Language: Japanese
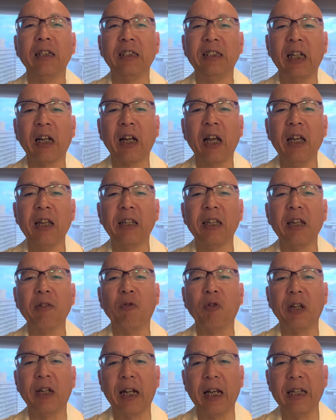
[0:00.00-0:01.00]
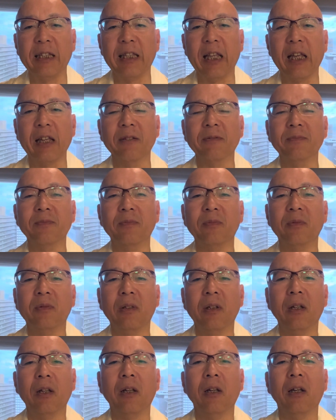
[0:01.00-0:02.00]
者会見を開いて
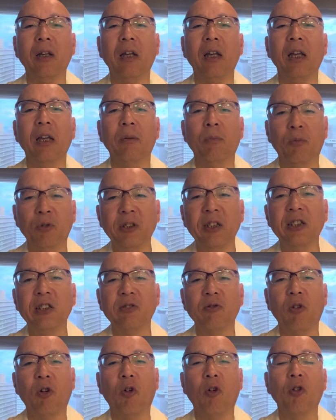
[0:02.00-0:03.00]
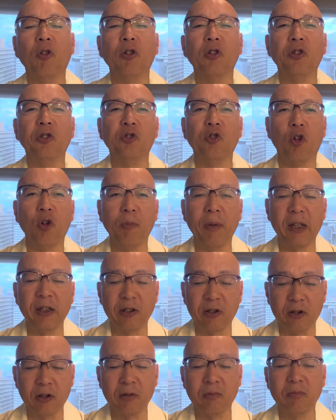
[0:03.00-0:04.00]
無実を証明
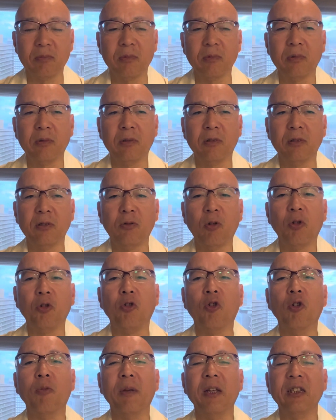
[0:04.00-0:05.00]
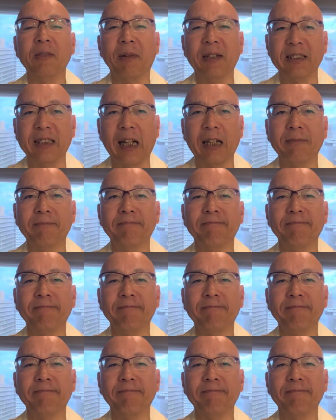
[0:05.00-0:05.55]
すると表明しました